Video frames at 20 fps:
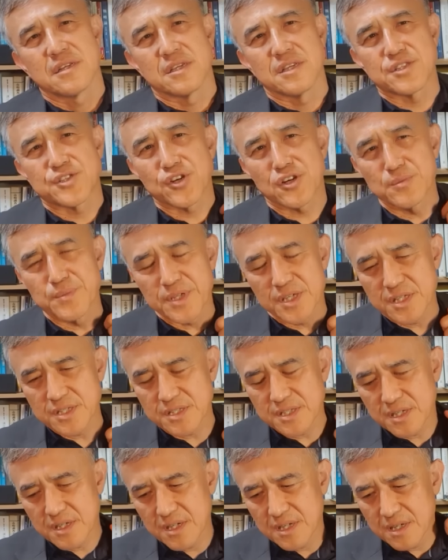이철민
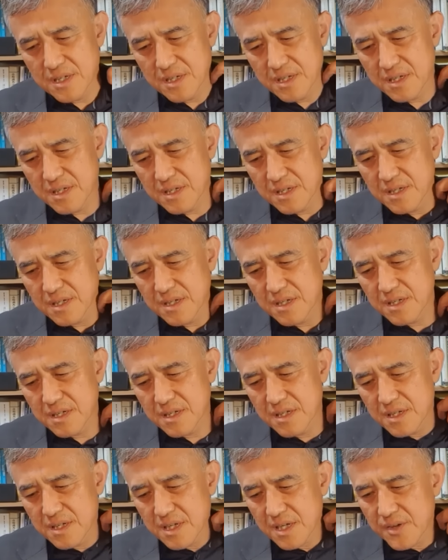
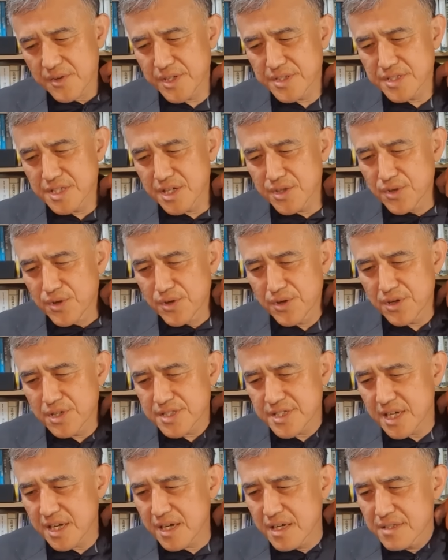기자가 굉장히 영어를
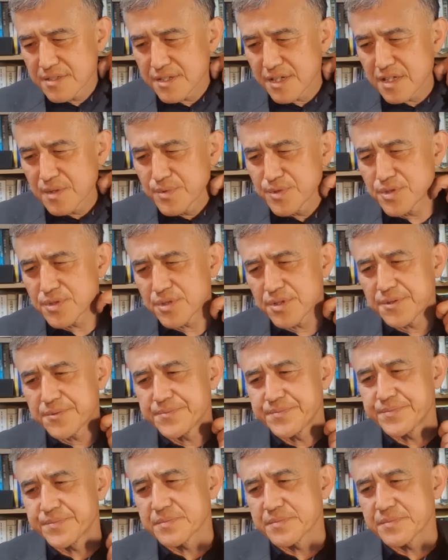잘하는 사람이죠.